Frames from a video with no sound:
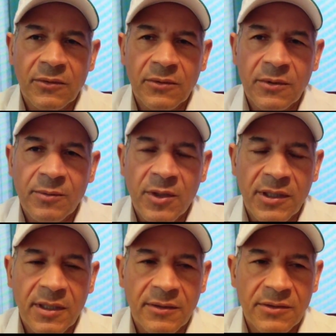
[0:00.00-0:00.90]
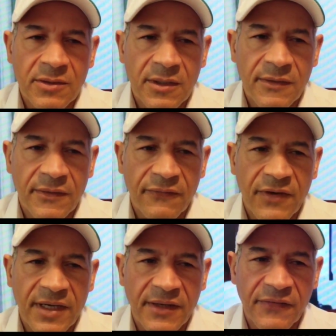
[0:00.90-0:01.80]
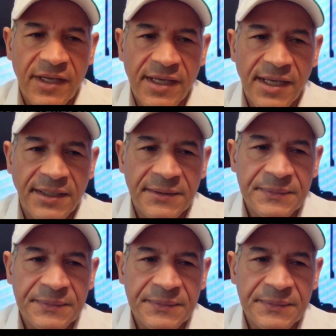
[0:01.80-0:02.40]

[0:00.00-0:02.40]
كيلكو مواقف أفكر فيه يعني